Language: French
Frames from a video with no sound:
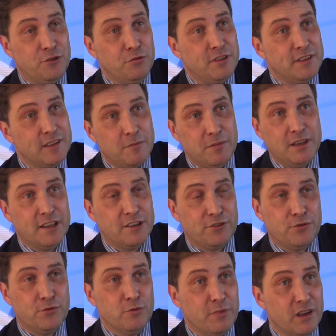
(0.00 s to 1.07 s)
toutes ces
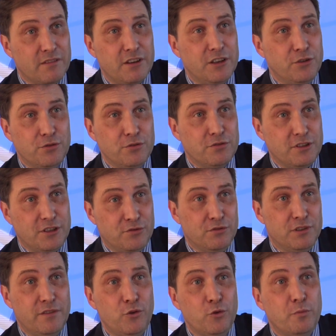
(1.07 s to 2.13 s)
applications merveilleuses qui sont
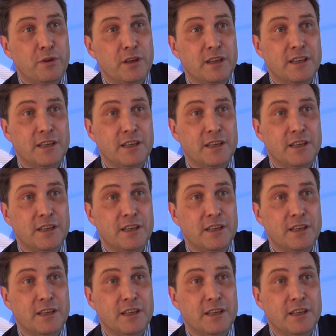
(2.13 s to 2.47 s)
développées,